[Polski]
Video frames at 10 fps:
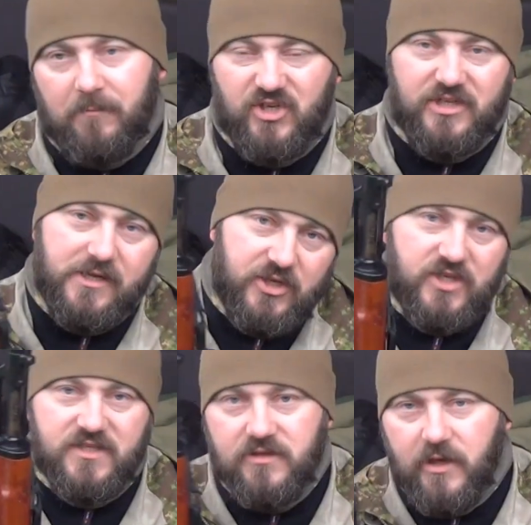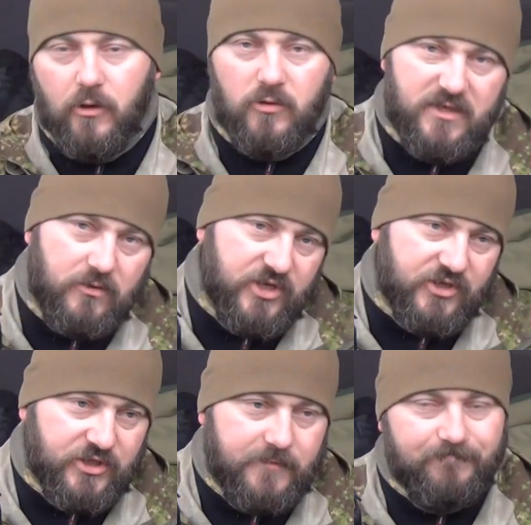Przesiadanie się z innego rodzaju
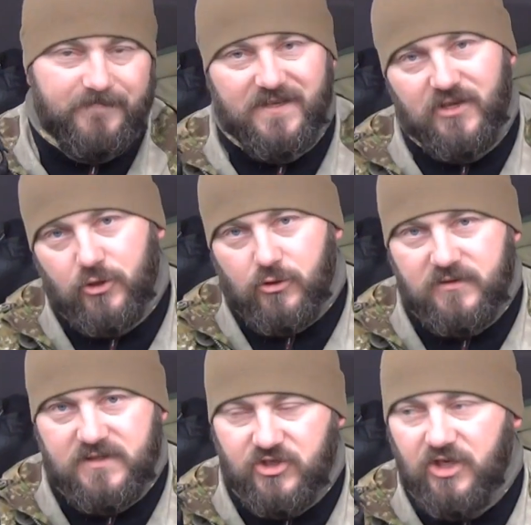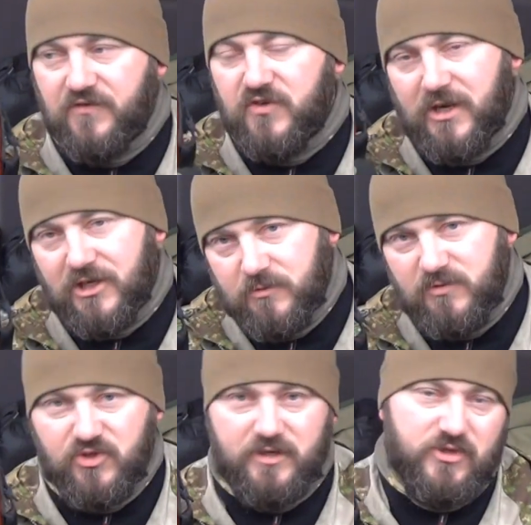rzeczy nie do końca. Czyli ćwiczę na
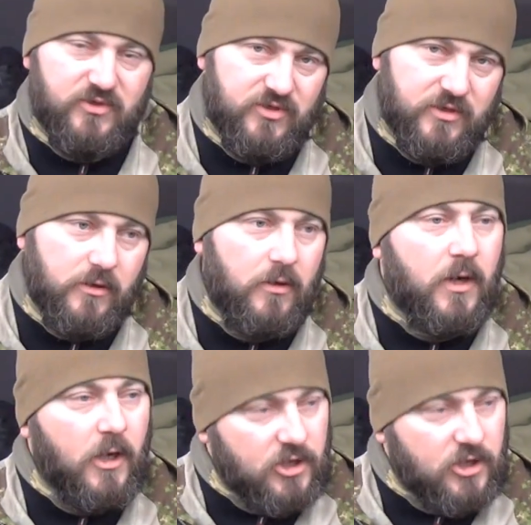czymś, przeszłam się na coś innego.